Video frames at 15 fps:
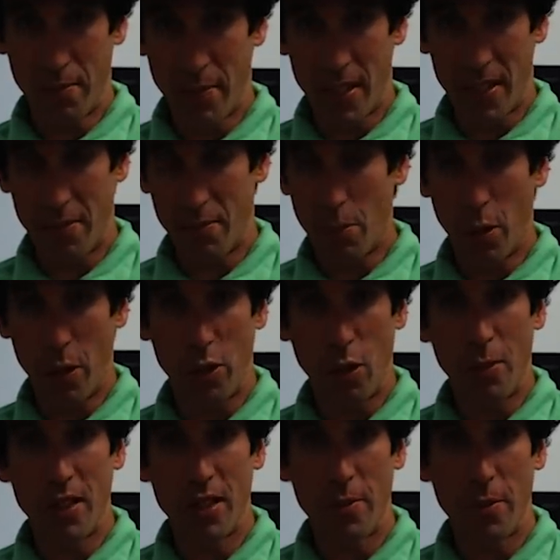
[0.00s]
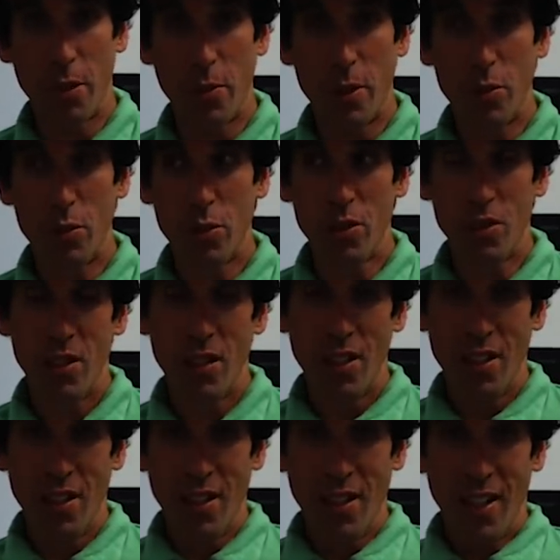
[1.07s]
un poquito más de medio minuto,
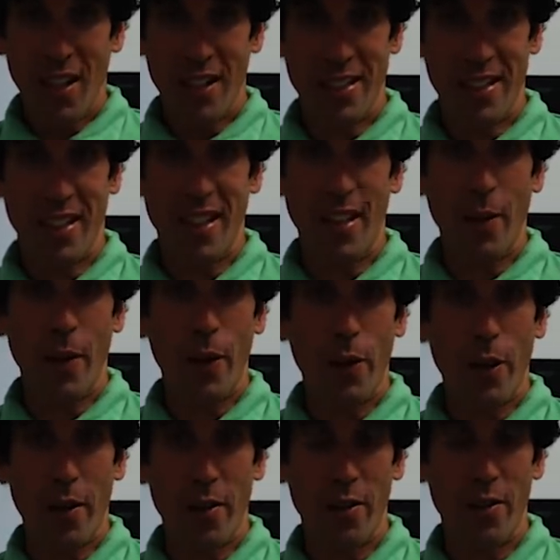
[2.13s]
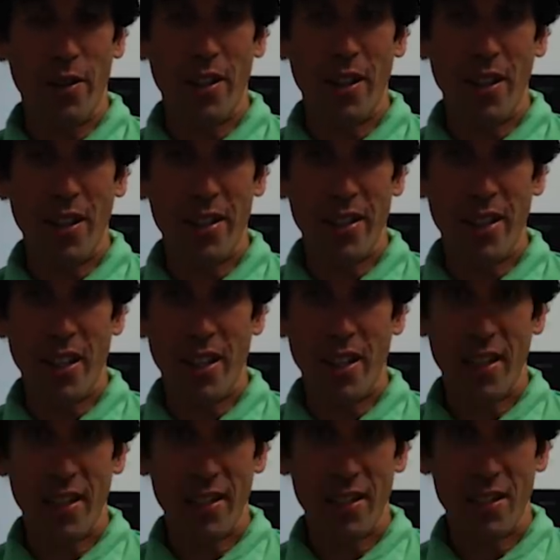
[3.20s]
así que la valoración del
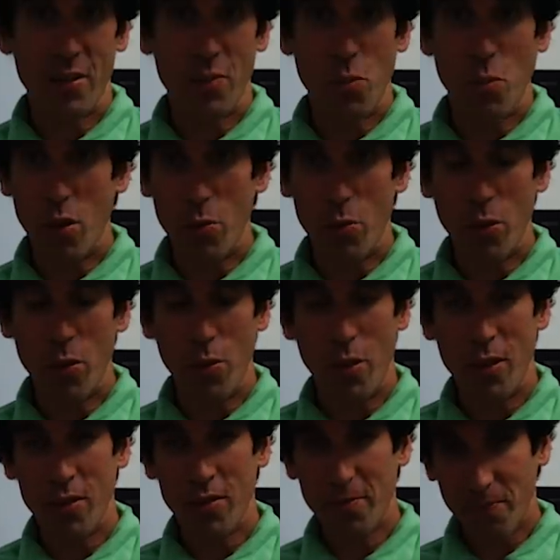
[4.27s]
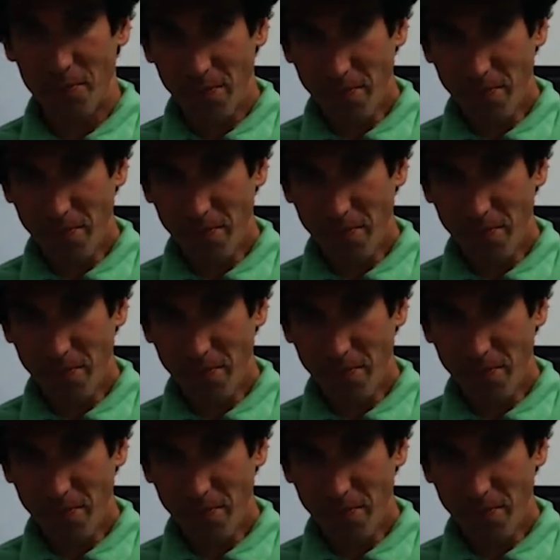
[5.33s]
día es muy muy bueno,